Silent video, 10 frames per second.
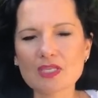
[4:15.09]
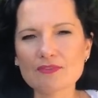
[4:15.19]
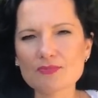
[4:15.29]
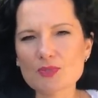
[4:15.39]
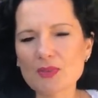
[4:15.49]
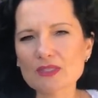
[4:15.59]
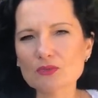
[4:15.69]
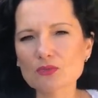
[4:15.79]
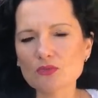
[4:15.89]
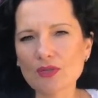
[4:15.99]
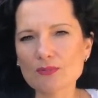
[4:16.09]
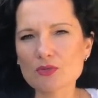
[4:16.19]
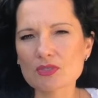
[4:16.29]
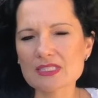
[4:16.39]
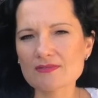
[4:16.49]
w przypadku na
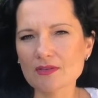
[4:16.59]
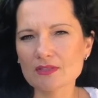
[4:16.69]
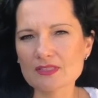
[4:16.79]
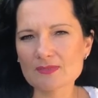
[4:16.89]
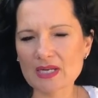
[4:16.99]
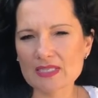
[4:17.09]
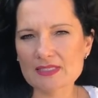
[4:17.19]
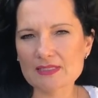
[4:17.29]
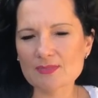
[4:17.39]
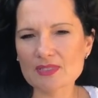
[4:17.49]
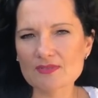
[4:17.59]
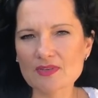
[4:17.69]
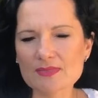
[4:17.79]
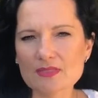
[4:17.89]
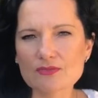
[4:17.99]
przykład zwolnień z pracy,
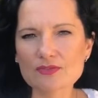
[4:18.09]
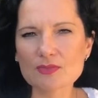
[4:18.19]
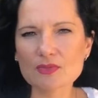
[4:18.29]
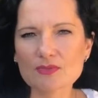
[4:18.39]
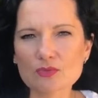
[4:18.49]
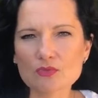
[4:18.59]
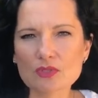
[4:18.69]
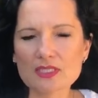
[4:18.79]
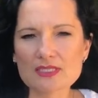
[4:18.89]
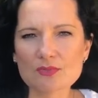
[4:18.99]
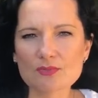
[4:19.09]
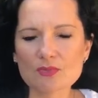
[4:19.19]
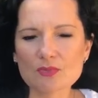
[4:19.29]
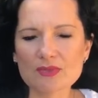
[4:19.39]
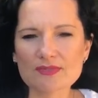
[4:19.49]
pracowałam z jedną firmą, w której
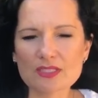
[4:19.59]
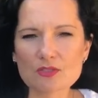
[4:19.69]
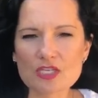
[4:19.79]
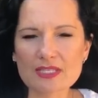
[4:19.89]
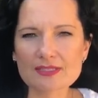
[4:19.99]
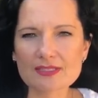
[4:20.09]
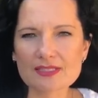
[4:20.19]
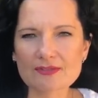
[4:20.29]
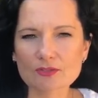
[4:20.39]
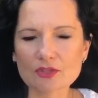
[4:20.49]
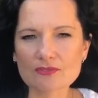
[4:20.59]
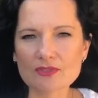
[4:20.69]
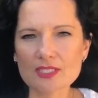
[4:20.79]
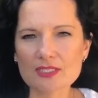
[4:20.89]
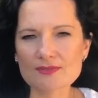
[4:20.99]
nastąpiły pewne roszady
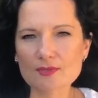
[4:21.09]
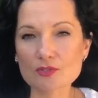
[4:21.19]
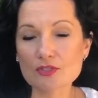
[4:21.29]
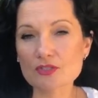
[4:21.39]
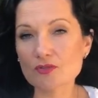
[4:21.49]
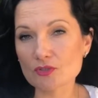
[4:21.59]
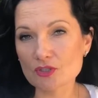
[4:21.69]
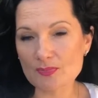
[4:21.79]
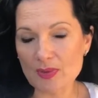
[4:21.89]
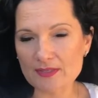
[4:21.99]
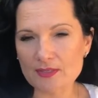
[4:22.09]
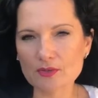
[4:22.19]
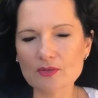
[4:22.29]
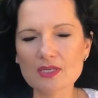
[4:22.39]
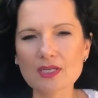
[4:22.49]
zawodowe i zwolnili
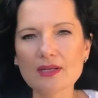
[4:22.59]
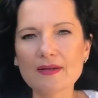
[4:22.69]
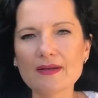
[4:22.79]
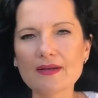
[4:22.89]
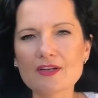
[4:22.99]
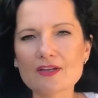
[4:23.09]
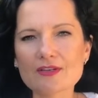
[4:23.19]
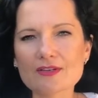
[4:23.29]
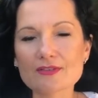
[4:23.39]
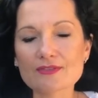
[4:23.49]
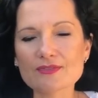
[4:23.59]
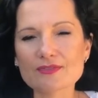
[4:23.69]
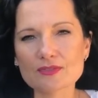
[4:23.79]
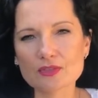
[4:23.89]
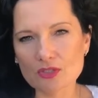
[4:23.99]
panią E,
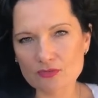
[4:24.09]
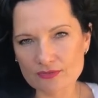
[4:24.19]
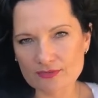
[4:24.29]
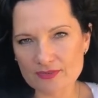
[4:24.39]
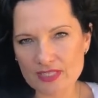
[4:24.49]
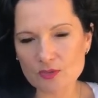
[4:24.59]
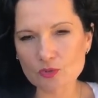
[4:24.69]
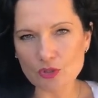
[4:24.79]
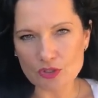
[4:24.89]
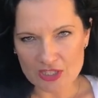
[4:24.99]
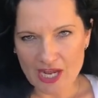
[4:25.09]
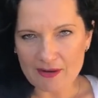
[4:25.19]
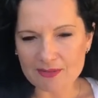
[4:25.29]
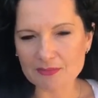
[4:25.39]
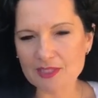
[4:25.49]
w, no, w wieku
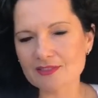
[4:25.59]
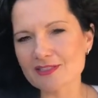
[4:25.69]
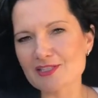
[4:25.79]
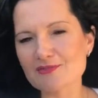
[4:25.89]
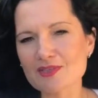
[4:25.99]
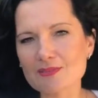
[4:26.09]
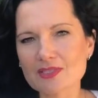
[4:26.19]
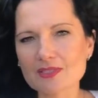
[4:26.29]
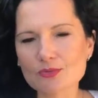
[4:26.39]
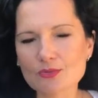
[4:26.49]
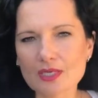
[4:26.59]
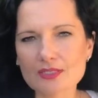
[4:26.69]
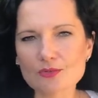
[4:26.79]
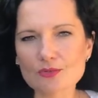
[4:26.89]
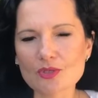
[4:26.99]
dojrzałym, tak to nazwijmy, która
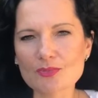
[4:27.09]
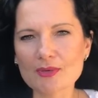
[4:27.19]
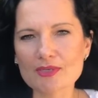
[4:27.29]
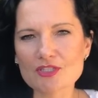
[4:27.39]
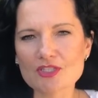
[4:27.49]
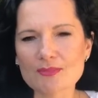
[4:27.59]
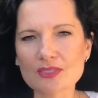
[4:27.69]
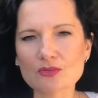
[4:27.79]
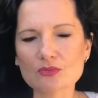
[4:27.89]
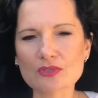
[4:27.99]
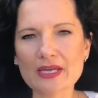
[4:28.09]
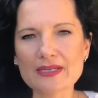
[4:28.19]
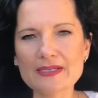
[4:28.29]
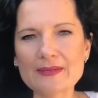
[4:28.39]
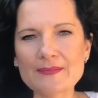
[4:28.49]
niedługo miała iść na emeryturę.
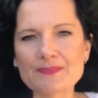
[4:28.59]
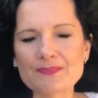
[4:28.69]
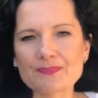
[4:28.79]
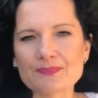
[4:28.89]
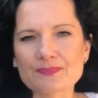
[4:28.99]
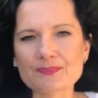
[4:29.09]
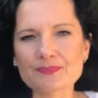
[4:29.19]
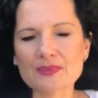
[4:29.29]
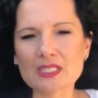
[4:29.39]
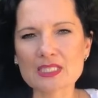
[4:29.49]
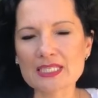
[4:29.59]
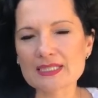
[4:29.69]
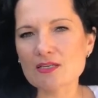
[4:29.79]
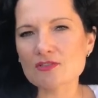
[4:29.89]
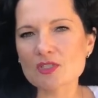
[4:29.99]
Mm,
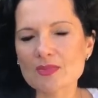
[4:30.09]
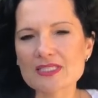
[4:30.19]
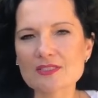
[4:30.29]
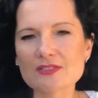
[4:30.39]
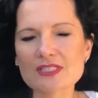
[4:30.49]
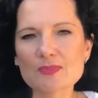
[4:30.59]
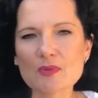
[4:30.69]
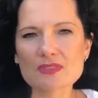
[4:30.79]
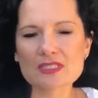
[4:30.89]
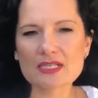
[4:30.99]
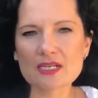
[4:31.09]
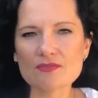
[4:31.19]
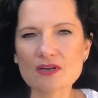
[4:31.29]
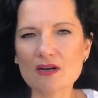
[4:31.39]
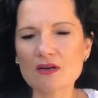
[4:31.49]
jedna osoba z tego zespołu
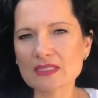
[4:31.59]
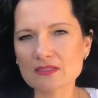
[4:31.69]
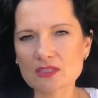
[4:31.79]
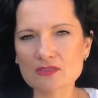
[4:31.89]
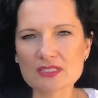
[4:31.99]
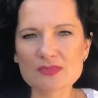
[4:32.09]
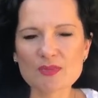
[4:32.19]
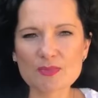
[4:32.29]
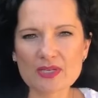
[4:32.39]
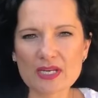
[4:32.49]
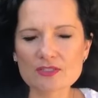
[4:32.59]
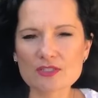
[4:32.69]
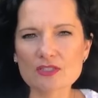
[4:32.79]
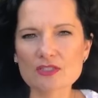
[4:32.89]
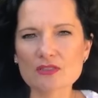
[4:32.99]
zareagowała o matkę, jak ona sobie
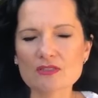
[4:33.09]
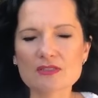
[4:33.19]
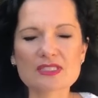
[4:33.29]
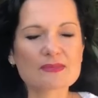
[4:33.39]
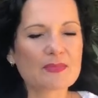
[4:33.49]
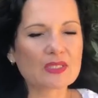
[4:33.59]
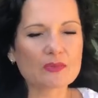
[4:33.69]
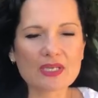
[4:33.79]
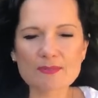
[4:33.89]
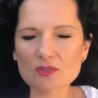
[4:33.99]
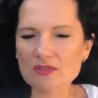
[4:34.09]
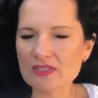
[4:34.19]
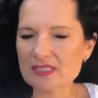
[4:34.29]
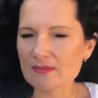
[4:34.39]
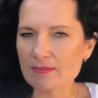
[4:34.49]
poradzi. E, spadła jej
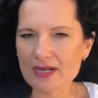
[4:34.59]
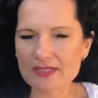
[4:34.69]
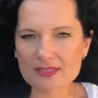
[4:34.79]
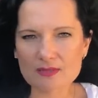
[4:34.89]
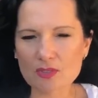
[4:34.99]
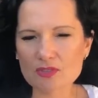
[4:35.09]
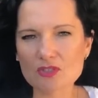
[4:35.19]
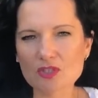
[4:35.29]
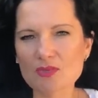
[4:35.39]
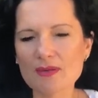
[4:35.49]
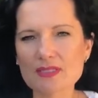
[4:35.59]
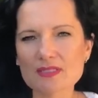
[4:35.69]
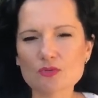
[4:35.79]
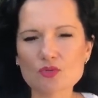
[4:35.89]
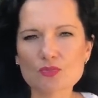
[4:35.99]
motywacja bardzo mocno i miała
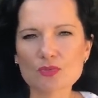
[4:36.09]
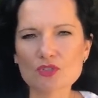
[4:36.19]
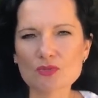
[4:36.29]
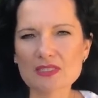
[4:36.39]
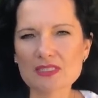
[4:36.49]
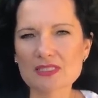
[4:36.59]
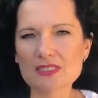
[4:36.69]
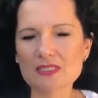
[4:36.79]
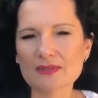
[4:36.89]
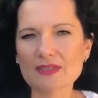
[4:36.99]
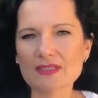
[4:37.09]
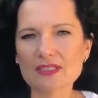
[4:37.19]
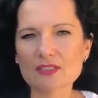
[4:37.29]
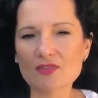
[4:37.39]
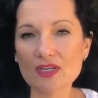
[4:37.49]
bardzo dużą potrzebę
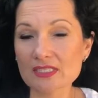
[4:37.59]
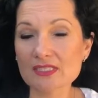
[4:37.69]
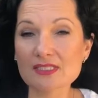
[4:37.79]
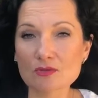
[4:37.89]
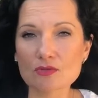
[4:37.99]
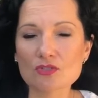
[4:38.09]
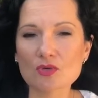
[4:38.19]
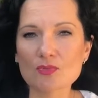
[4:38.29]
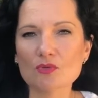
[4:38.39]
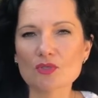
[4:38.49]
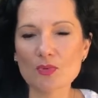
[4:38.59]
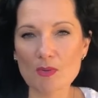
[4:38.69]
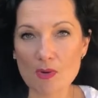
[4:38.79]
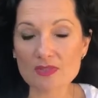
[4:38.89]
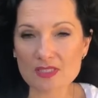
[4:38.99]
zintegrowania e, się z tą osobą i
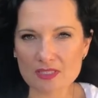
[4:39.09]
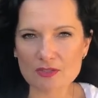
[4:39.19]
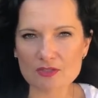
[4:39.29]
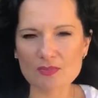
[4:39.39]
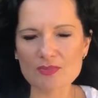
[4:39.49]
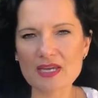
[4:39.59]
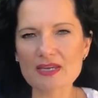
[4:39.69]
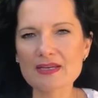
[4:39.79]
pomocy tej osobie.